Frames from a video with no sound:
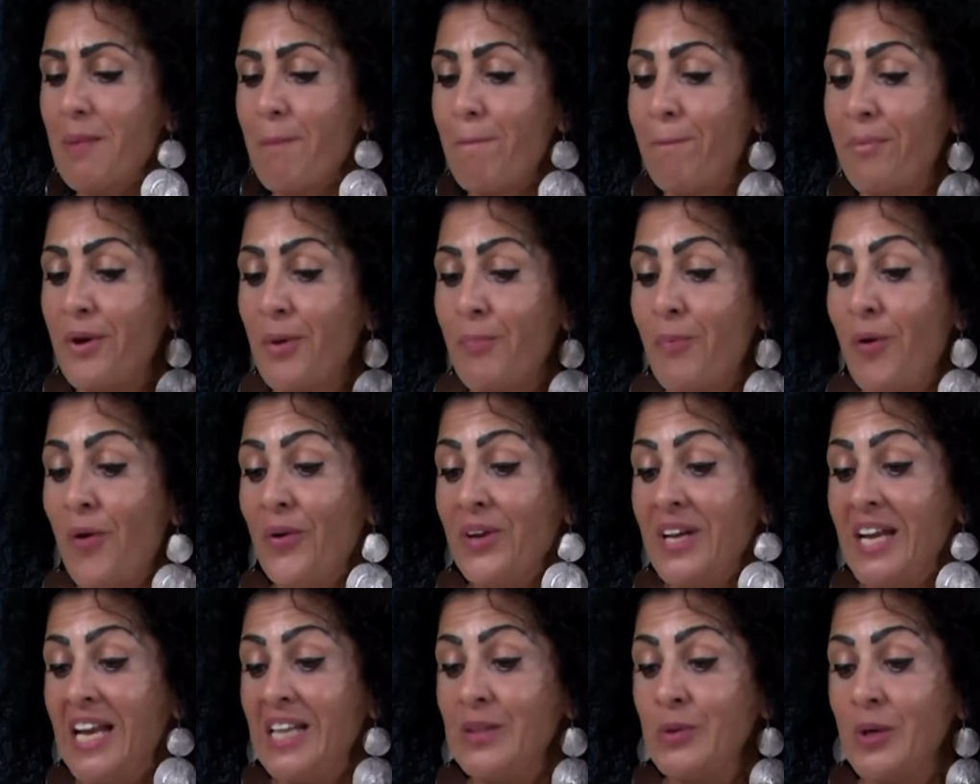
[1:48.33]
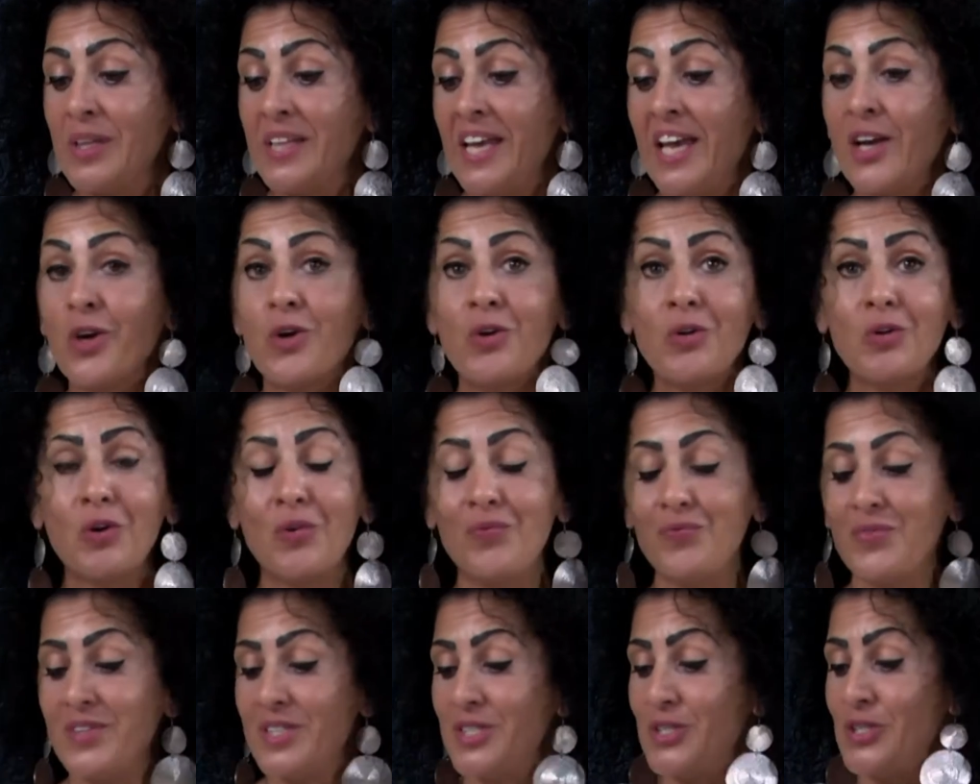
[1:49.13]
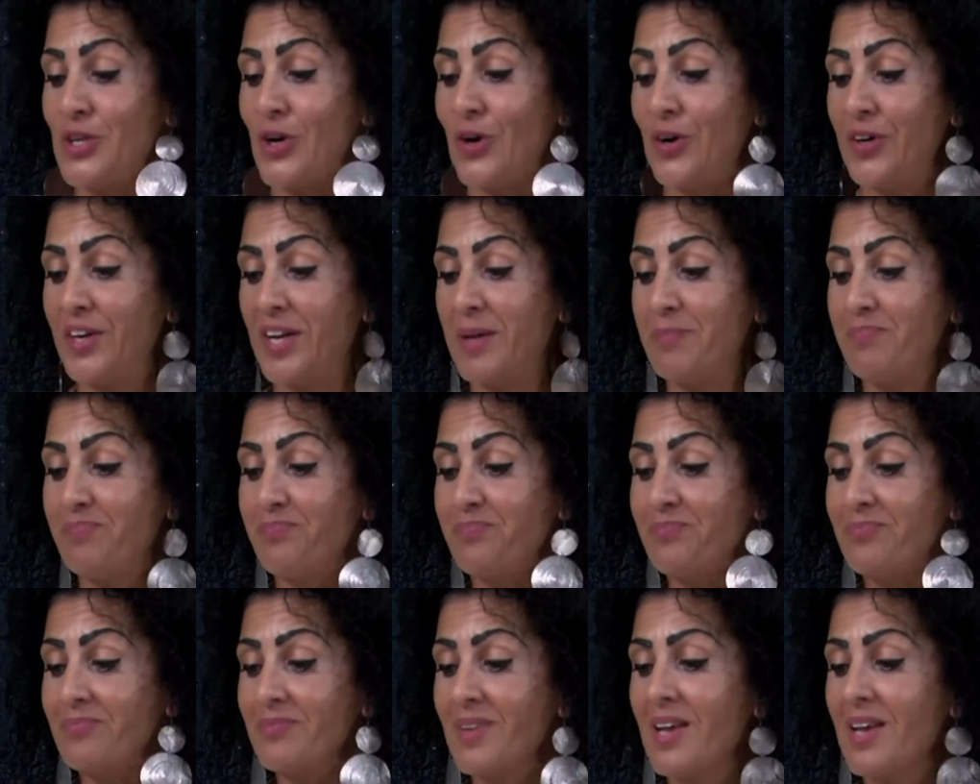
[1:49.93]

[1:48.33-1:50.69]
Proponi le tue idee con convinzione.